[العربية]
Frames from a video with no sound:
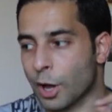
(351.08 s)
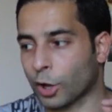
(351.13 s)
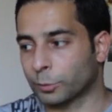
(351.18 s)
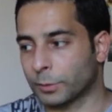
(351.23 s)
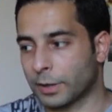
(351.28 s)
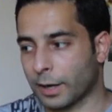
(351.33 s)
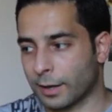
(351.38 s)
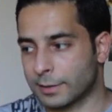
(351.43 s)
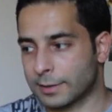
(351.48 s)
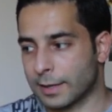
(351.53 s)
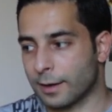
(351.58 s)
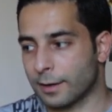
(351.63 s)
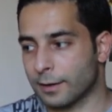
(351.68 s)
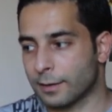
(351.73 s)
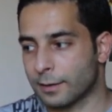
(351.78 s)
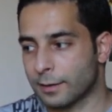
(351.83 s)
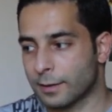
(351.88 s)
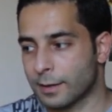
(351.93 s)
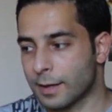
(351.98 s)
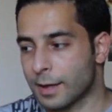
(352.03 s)
بياخذ منها خزعه
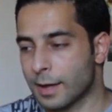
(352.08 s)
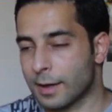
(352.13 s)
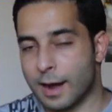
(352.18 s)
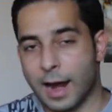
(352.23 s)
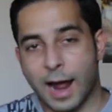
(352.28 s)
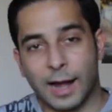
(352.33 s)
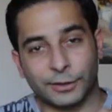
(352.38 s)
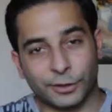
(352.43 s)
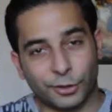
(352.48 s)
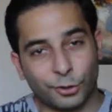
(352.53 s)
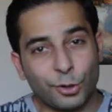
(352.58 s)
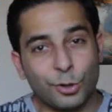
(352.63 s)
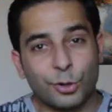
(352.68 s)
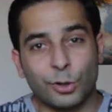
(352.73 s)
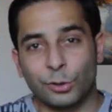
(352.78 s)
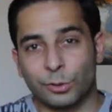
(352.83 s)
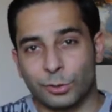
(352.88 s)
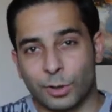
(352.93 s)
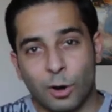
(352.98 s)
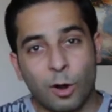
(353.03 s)
راح اترك
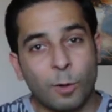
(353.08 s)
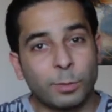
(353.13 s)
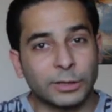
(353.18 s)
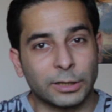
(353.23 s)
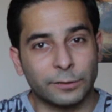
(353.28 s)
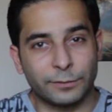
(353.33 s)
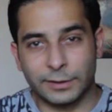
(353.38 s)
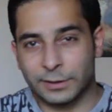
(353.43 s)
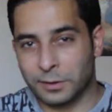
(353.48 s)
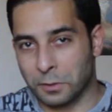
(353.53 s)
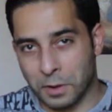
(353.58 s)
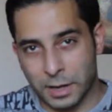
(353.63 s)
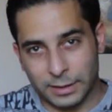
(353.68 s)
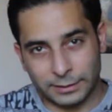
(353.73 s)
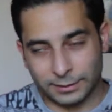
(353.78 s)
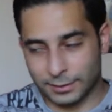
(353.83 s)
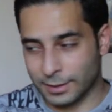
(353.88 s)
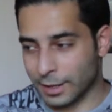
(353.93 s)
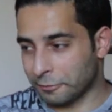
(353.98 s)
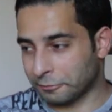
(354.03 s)
لكم روابط
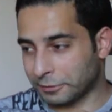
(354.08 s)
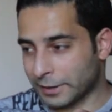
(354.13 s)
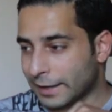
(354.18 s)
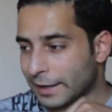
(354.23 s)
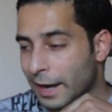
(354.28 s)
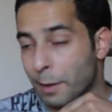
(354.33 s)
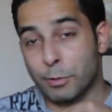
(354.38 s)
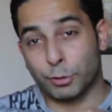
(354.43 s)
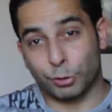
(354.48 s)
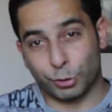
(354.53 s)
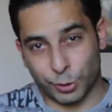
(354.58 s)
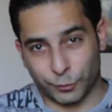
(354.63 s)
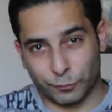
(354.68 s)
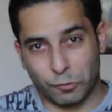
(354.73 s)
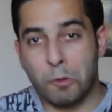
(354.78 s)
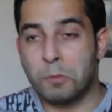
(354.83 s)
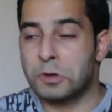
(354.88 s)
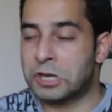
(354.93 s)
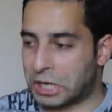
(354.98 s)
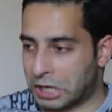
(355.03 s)
الفيديوهات في حال حبيتوا
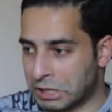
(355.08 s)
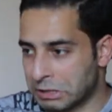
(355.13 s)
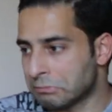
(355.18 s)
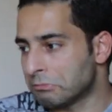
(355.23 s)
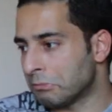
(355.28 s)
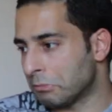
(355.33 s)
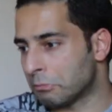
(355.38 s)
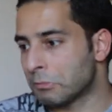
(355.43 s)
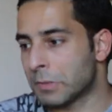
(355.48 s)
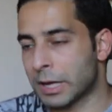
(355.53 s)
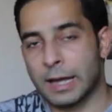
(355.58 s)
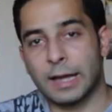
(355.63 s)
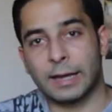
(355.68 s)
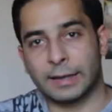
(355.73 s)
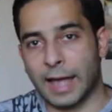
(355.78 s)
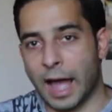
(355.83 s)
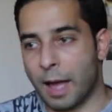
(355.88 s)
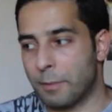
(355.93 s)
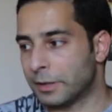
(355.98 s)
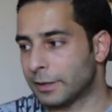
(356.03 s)
تشوفوها بشكل
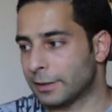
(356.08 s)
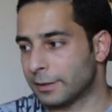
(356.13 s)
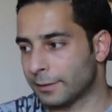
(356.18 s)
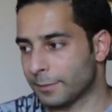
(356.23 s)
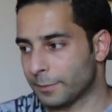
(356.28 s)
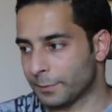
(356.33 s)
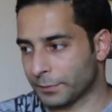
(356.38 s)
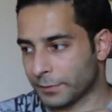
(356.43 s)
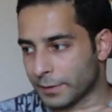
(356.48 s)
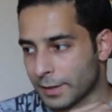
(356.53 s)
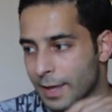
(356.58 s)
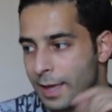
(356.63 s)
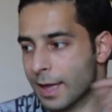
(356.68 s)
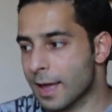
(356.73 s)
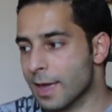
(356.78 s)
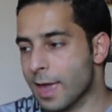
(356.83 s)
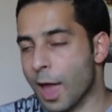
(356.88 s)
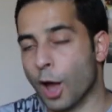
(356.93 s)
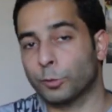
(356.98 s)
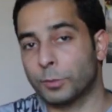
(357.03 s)
كامل
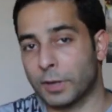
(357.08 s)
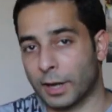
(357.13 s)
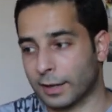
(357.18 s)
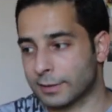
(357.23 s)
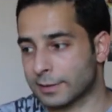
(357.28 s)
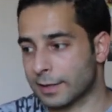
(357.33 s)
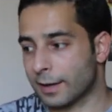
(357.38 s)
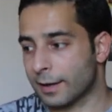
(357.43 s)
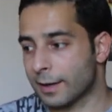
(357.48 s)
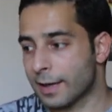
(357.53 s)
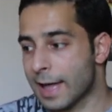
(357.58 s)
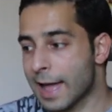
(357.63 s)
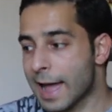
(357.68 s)
ياخذ من فتره